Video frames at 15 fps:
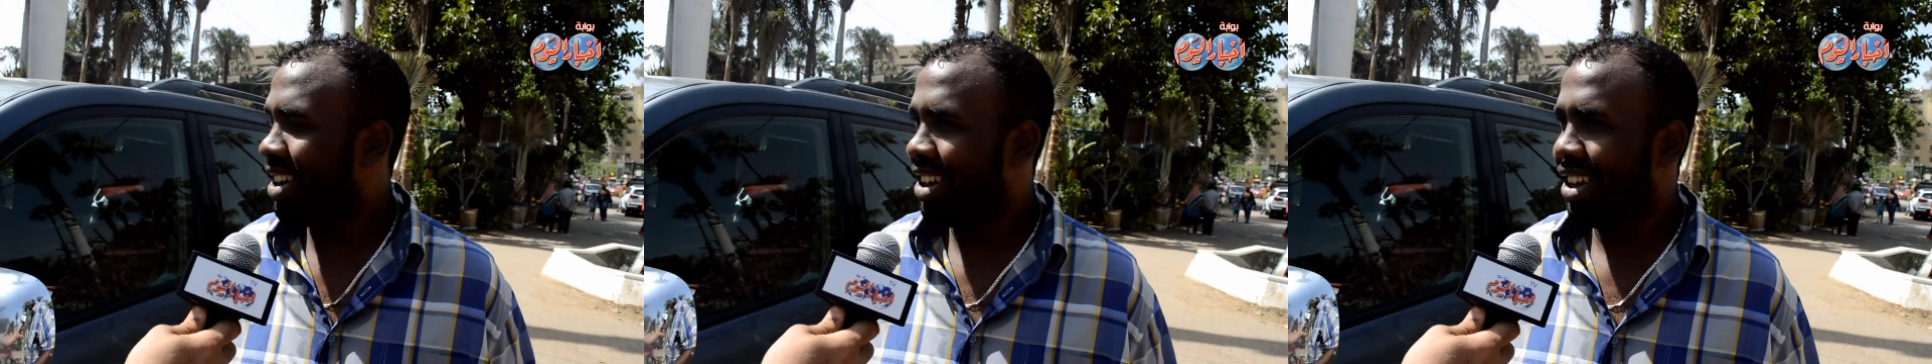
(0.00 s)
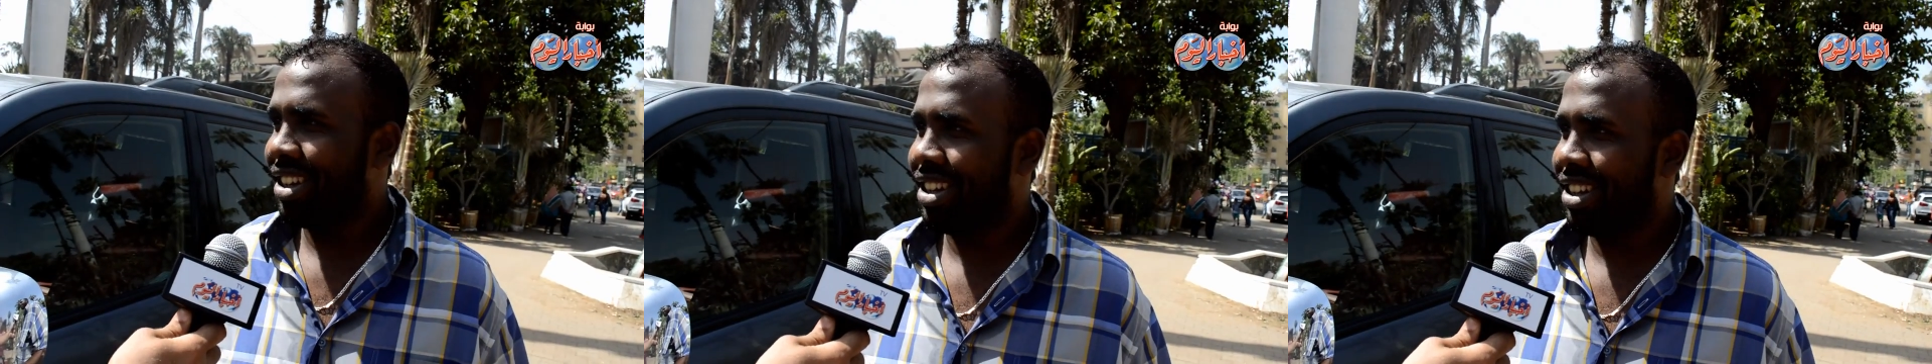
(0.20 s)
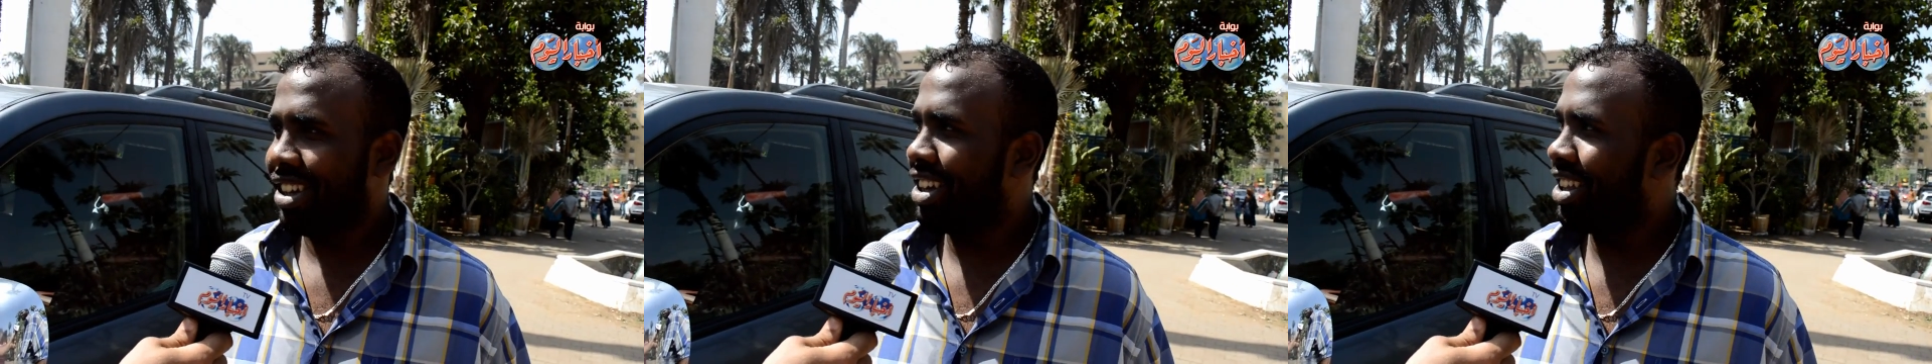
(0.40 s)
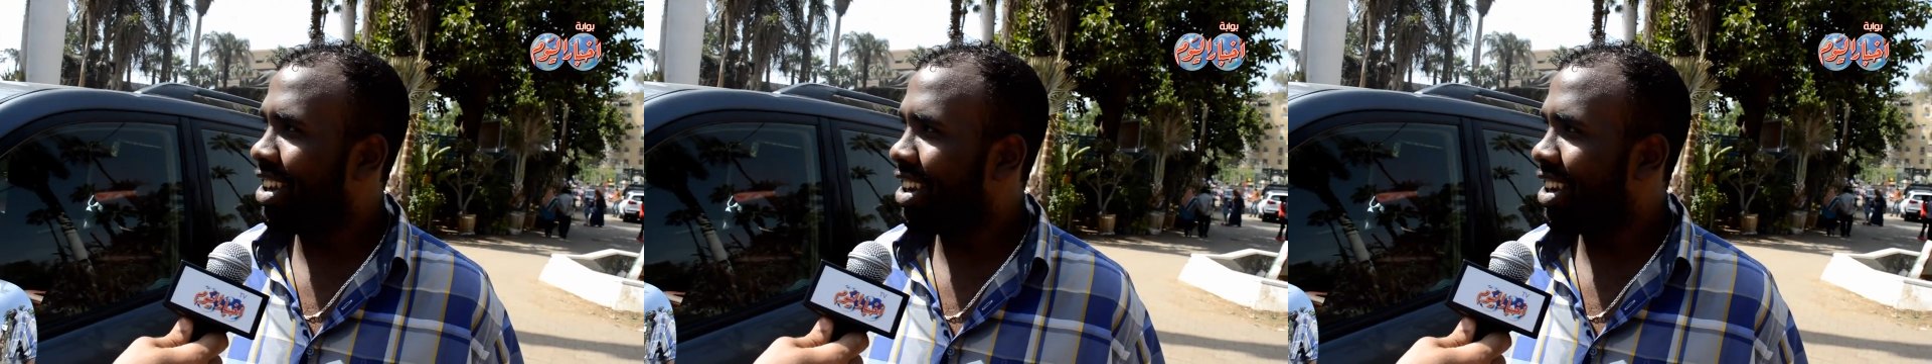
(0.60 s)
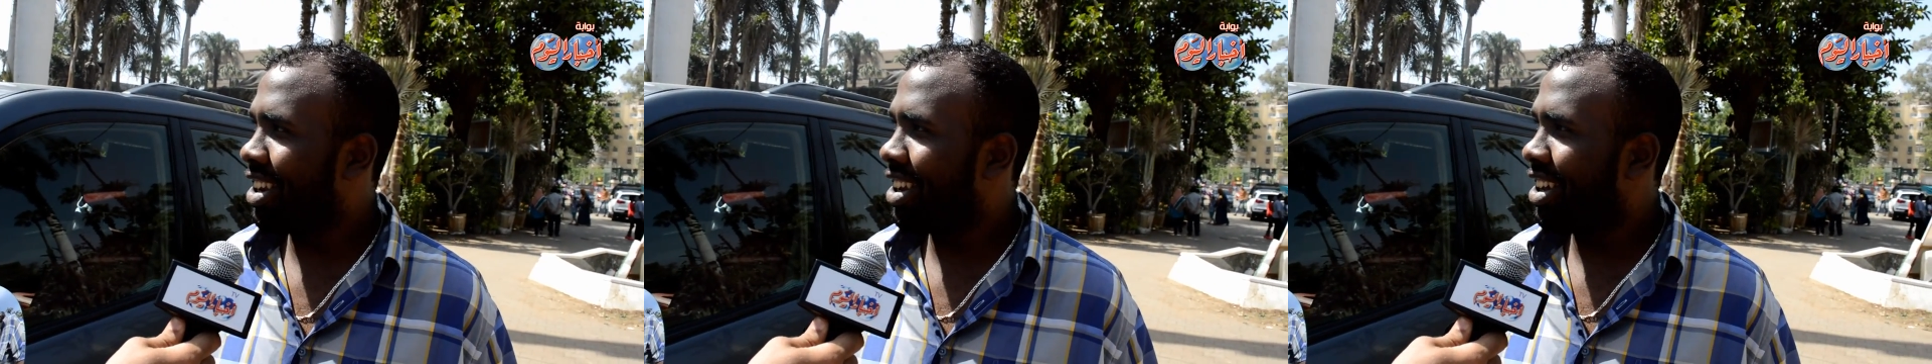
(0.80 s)

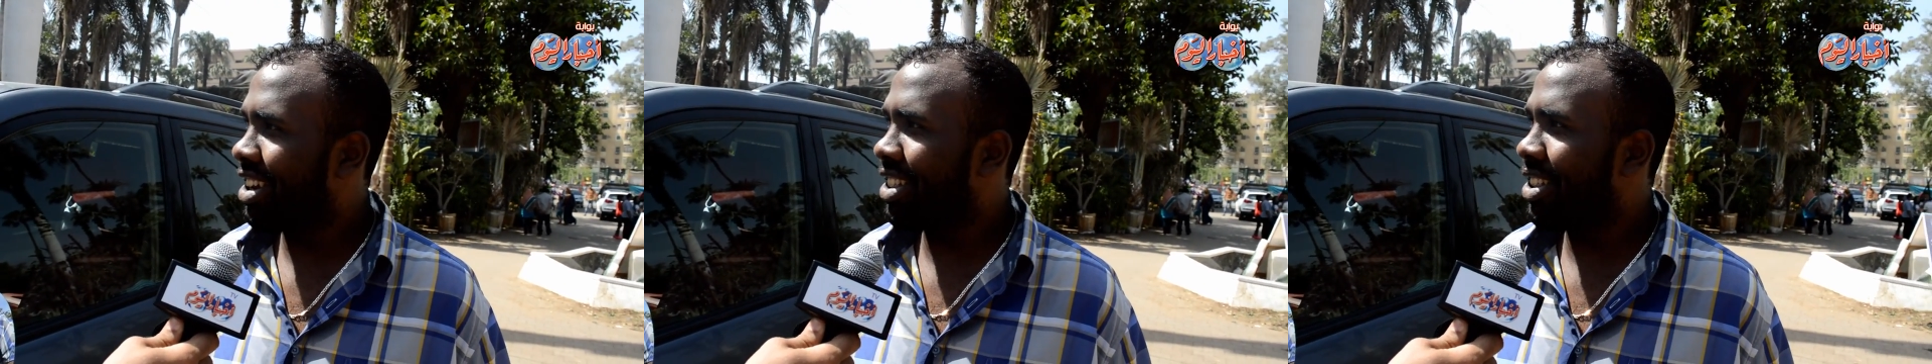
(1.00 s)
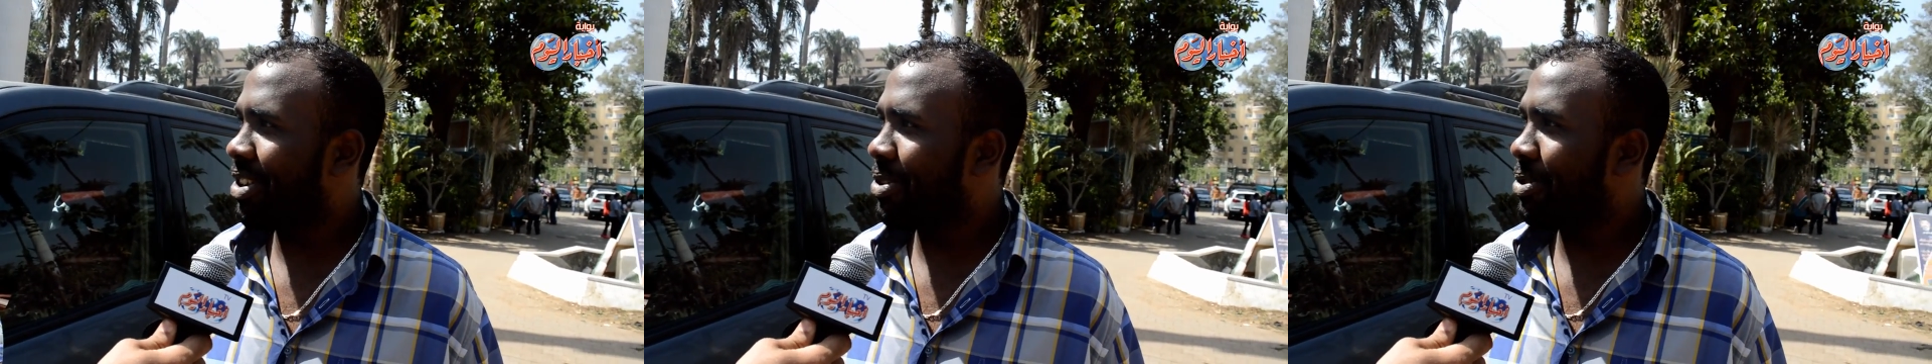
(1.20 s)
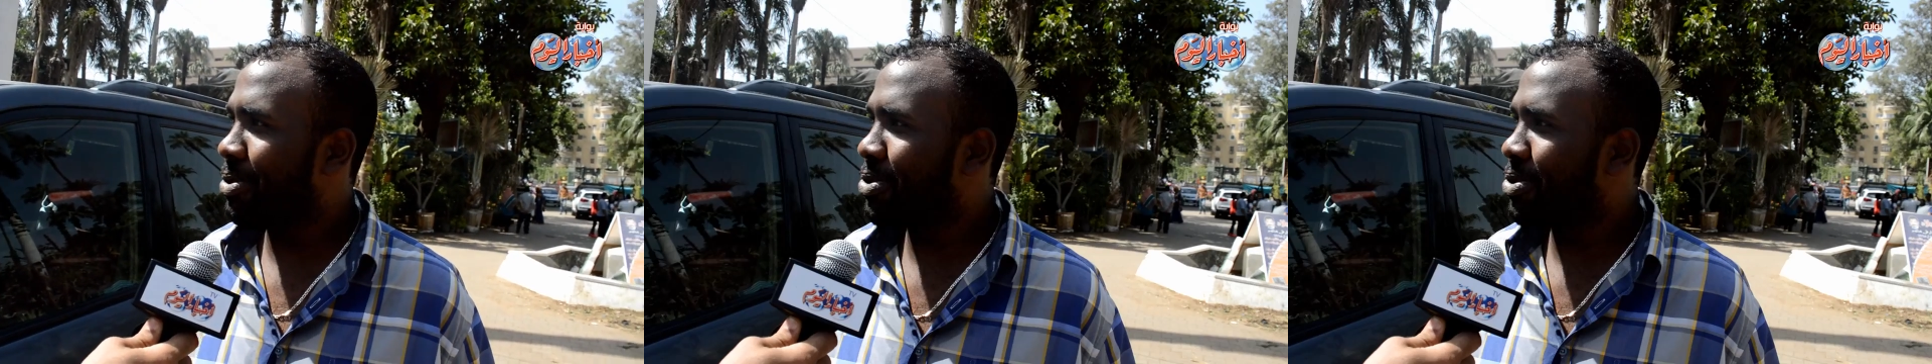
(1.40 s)
الجنينه النهارده